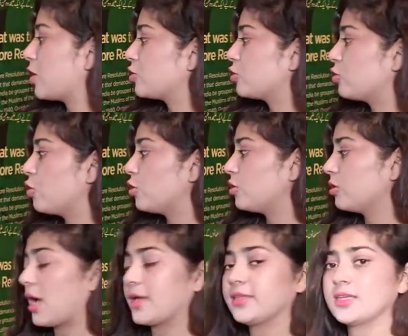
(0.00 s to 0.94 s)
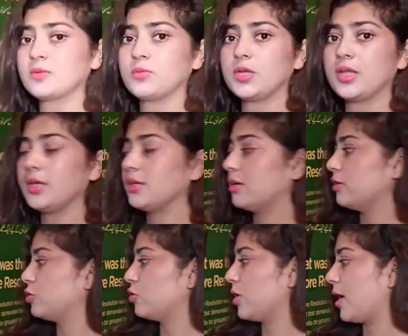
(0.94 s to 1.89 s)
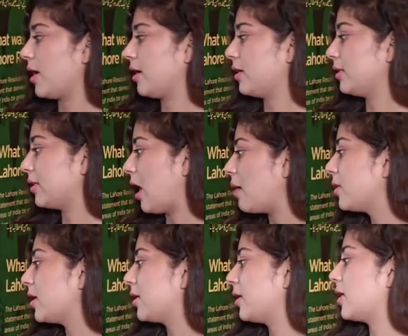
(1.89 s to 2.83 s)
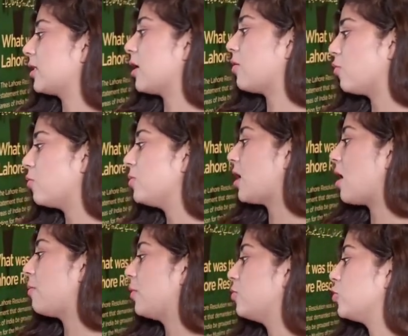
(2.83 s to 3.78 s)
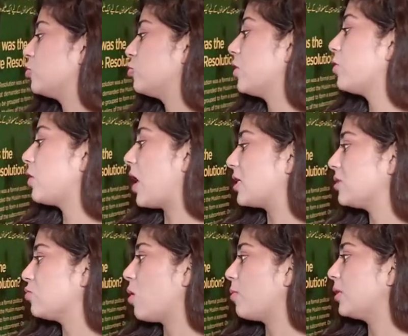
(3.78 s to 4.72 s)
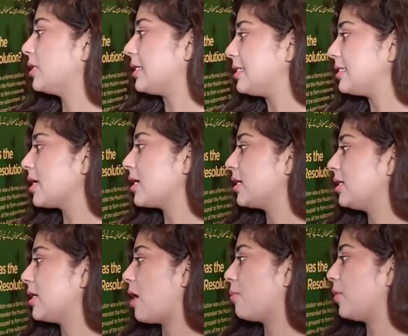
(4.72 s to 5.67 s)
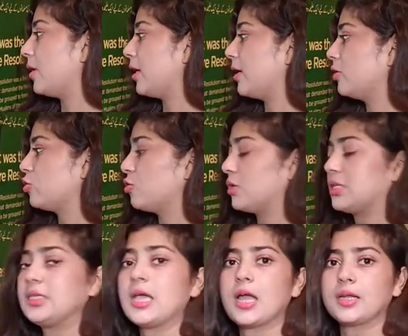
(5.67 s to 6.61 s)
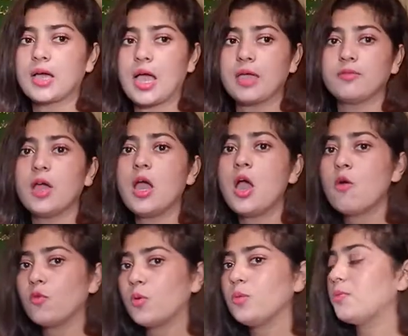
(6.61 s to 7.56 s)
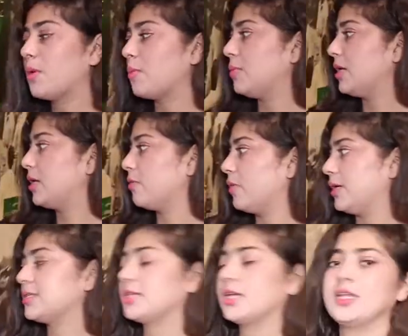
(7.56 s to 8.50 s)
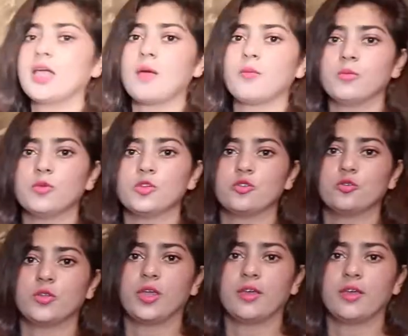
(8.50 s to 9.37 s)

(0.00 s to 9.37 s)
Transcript: मार्च को कायद अजम ने जो है खिताब क्या किया था वो भी यहाँ पर मौजूद है और काजी मोहम्मद ईसा की यहाँ पर एक छोटी सी आर्काइव वो भी पब्लिक अवेयरनेस के लिए यहाँ पर मौजूद